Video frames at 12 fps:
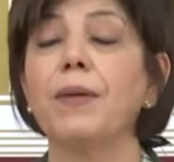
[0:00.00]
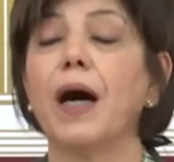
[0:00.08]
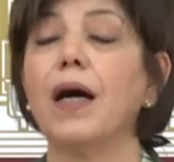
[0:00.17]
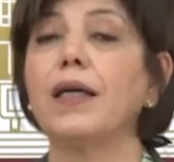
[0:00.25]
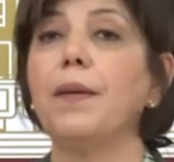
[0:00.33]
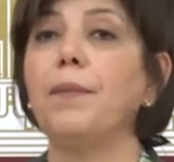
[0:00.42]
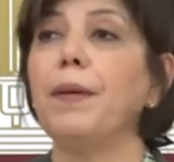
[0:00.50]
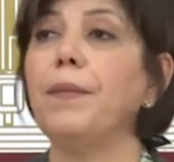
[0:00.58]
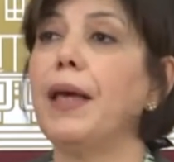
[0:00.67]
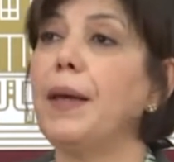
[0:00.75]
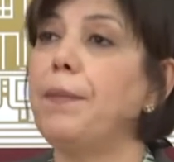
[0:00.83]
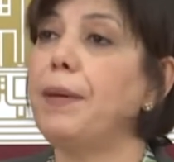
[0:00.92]

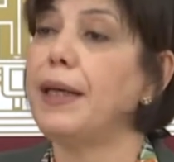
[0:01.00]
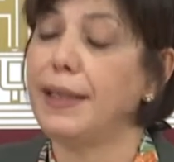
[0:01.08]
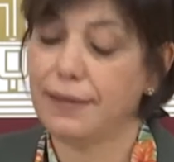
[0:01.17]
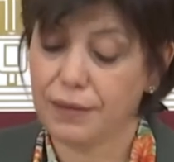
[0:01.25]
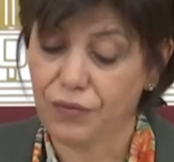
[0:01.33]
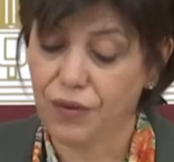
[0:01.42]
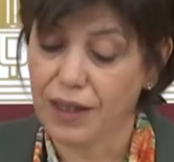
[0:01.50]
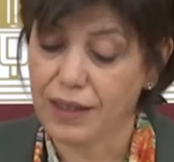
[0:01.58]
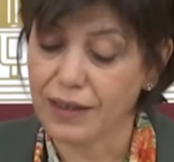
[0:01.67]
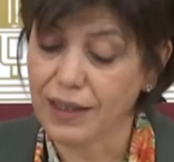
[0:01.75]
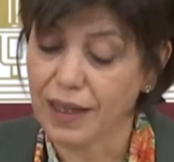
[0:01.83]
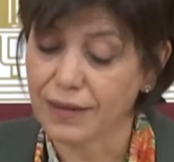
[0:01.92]
AKP-MHP
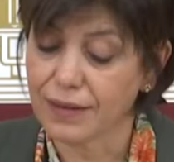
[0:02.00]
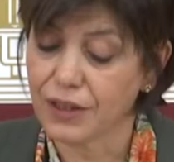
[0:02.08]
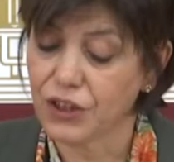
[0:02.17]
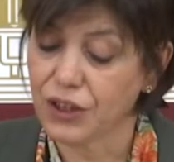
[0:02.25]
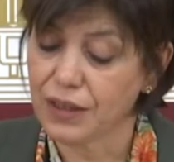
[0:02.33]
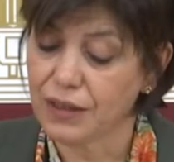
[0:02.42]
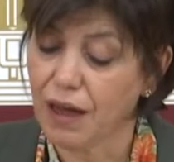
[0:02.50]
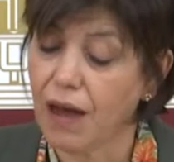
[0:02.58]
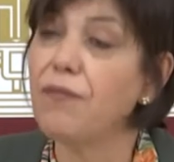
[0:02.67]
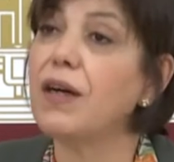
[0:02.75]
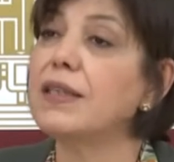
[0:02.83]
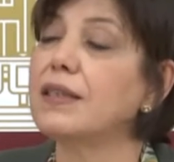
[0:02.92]
ittifakı yandaşları daha
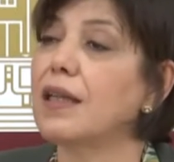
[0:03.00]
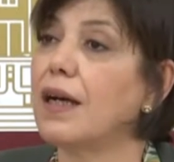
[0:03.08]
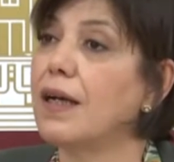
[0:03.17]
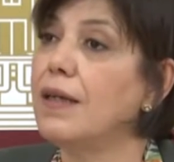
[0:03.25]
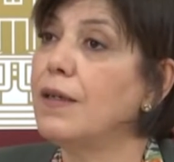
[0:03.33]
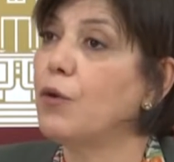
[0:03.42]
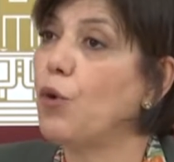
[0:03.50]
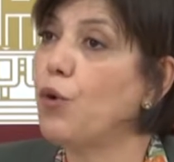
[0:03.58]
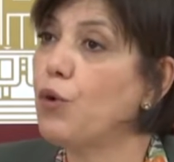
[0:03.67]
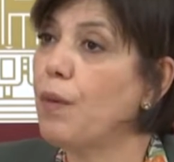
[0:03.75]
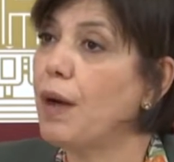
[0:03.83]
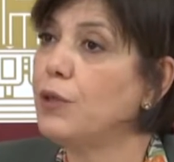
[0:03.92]
fazla
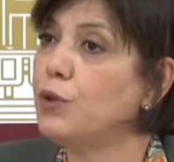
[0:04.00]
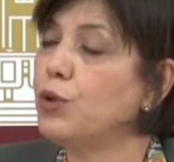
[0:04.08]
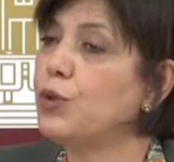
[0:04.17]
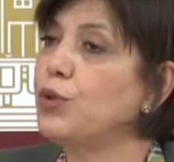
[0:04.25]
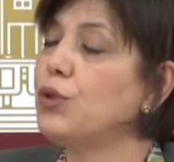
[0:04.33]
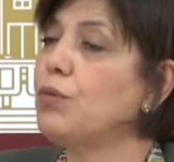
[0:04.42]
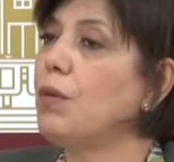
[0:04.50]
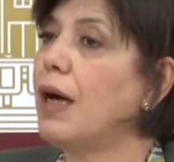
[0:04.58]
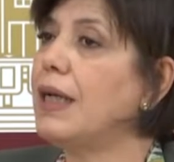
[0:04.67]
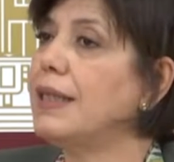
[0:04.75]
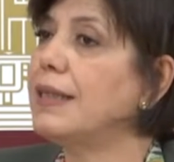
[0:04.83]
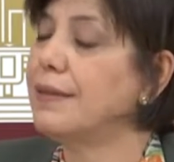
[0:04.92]
koruma çöküşün
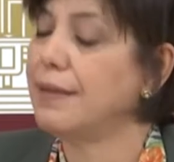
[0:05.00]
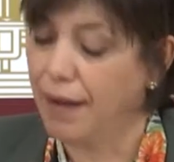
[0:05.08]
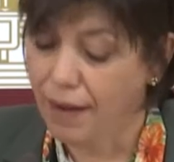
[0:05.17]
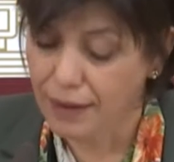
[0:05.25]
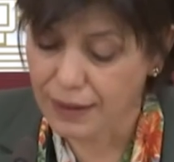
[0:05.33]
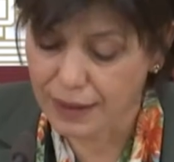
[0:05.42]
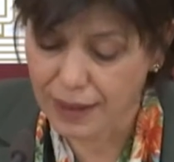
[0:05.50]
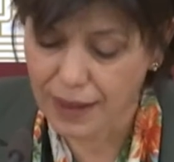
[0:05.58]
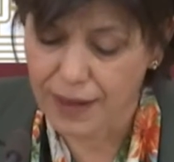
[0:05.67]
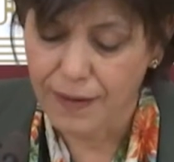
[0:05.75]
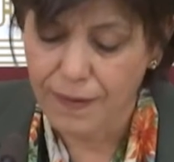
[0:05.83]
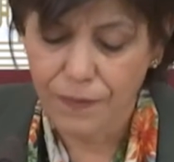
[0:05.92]
maliyetini
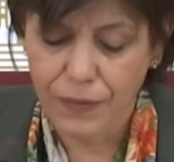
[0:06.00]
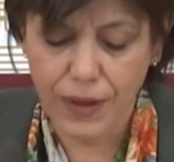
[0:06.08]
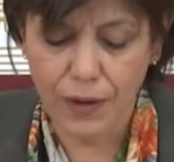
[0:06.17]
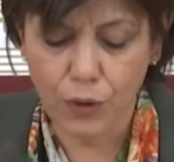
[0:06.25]
halka e,